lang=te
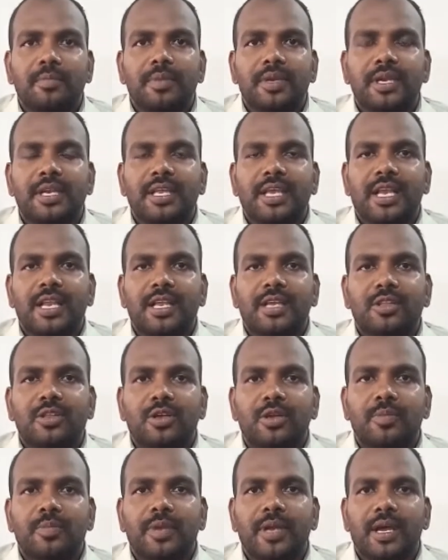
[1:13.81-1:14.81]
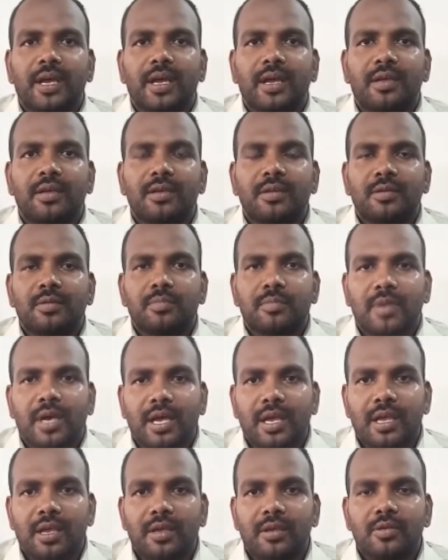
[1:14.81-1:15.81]
పీటీఆర్ఏ తరఫున మా
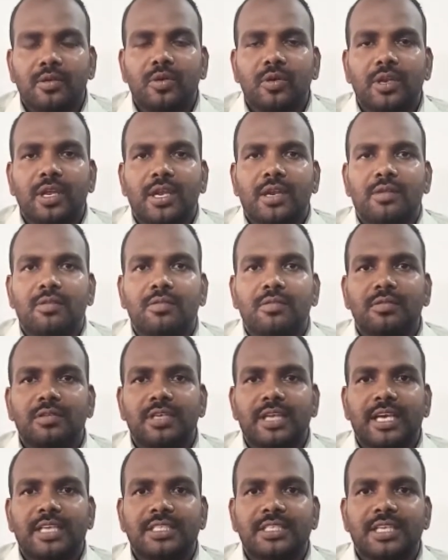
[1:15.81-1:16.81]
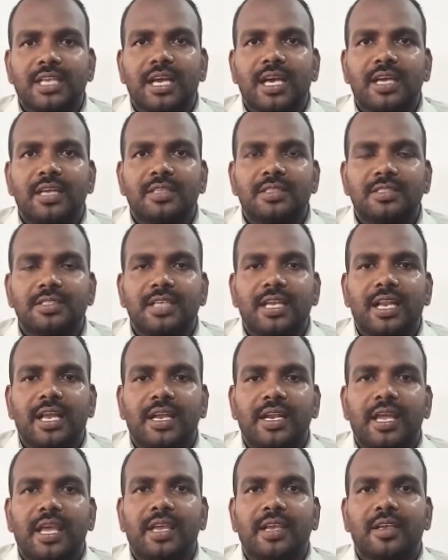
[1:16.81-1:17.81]
యూనియన్ రాష్ట్ర జిల్లా
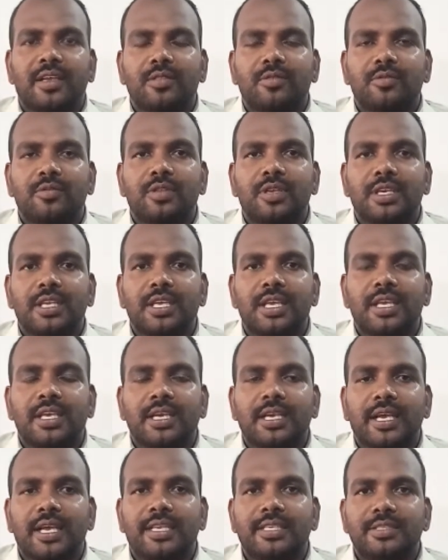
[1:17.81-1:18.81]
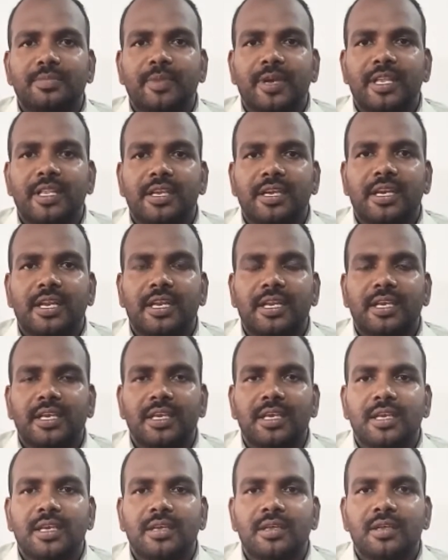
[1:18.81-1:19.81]
నాయకత్వంతో కలిసి
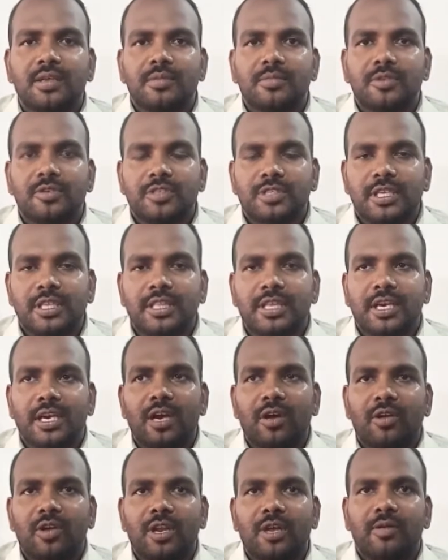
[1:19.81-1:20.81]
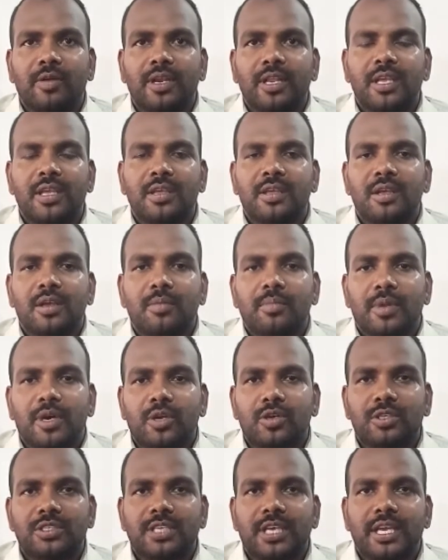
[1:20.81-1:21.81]
పనిచేయడానికి మేము సిద్ధంగా ఉన్నామని
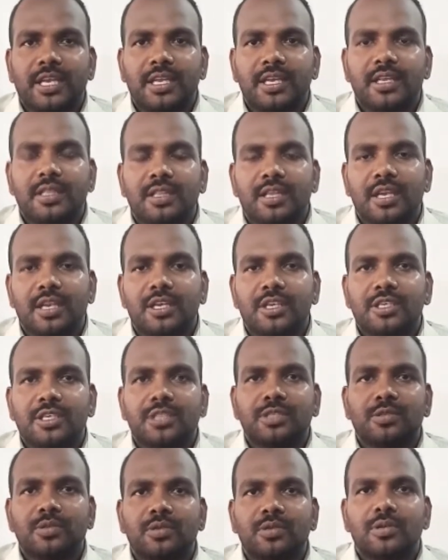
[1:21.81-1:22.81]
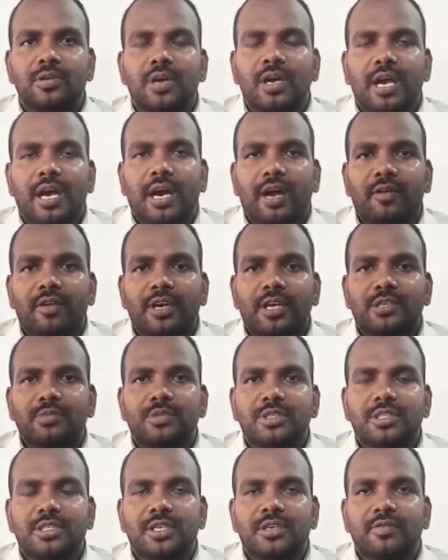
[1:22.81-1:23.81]
మరోసారి తెలియజేస్తూ అవకాశం
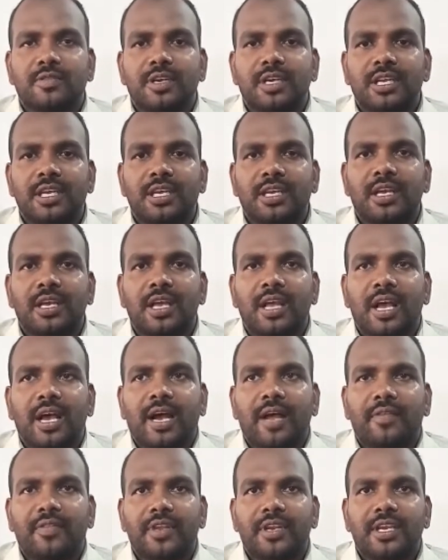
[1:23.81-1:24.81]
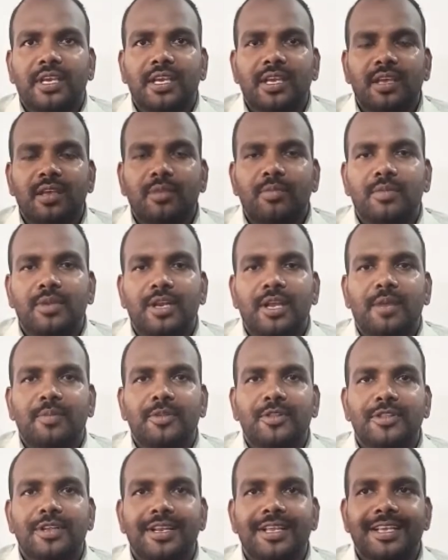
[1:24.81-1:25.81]
ఇచ్చినటువంటి అందరికీ మీడియా
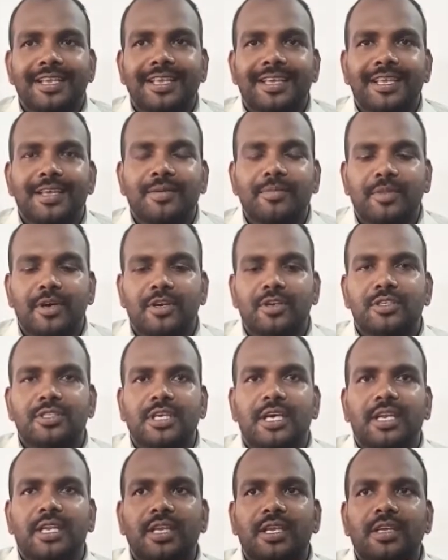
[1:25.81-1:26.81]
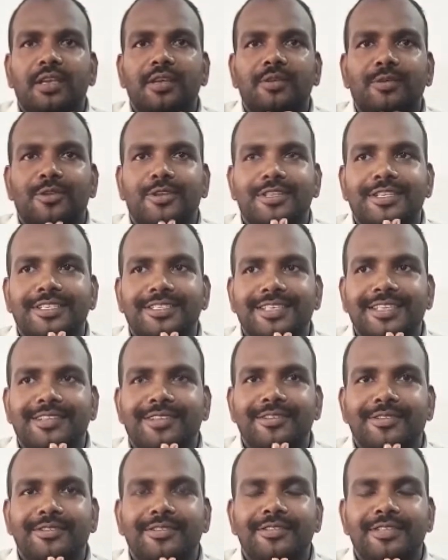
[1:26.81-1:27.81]
మిత్రులకి మరోసారి
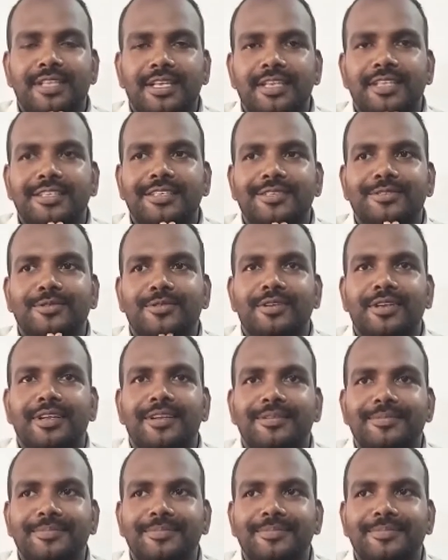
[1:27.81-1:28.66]
కృతజ్ఞతలు తెలియజేస్తాం